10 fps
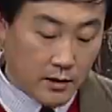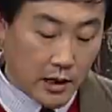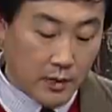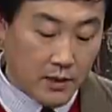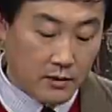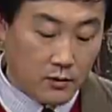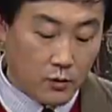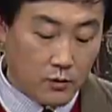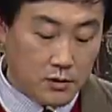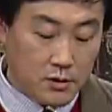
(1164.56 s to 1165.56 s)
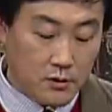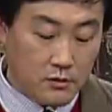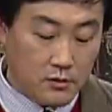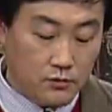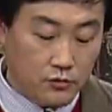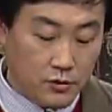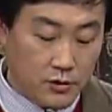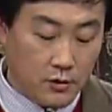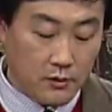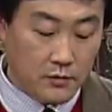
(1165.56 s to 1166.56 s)
다만 공정을
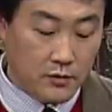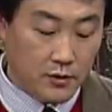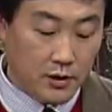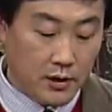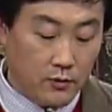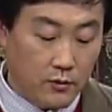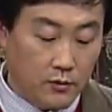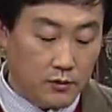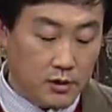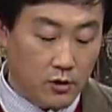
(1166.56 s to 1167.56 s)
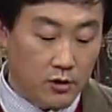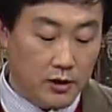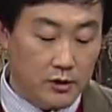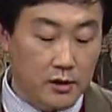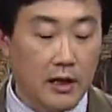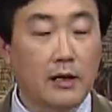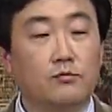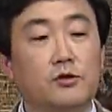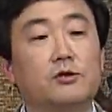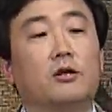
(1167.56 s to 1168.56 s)
물처럼 흐르게 하고 정의를
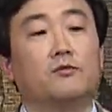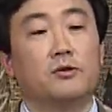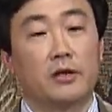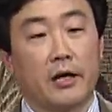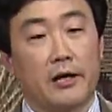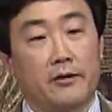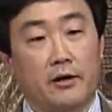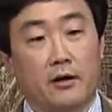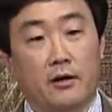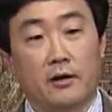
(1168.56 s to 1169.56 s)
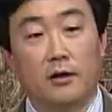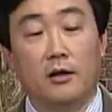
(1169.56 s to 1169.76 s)
강물처럼 흐르게 하여라.